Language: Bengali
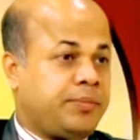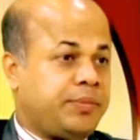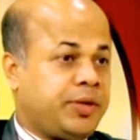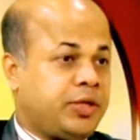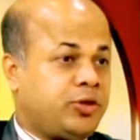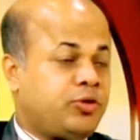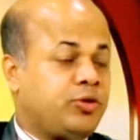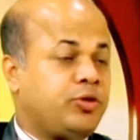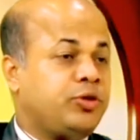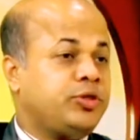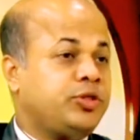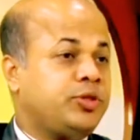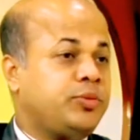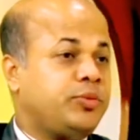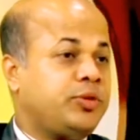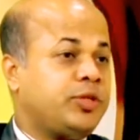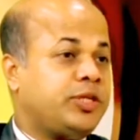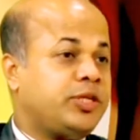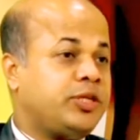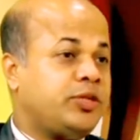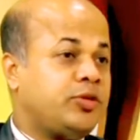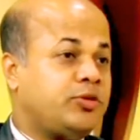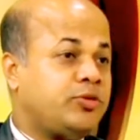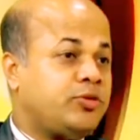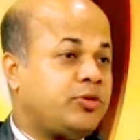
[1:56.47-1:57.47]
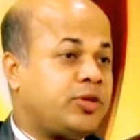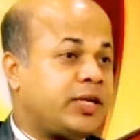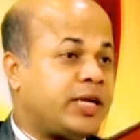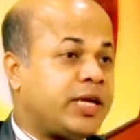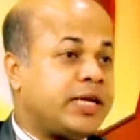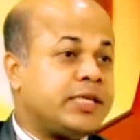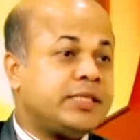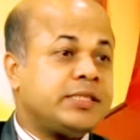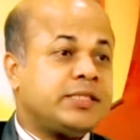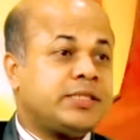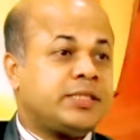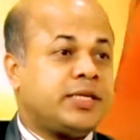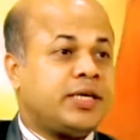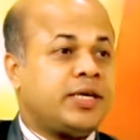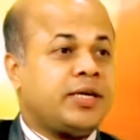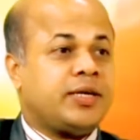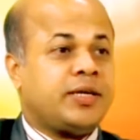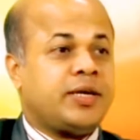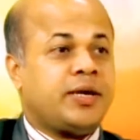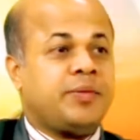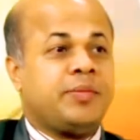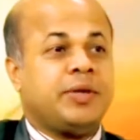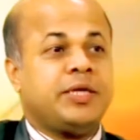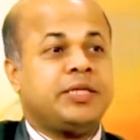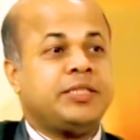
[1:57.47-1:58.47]
প্যাথোলজি বলতে এটা তো ক্যান্সার
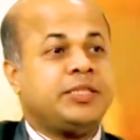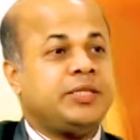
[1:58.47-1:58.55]
না বা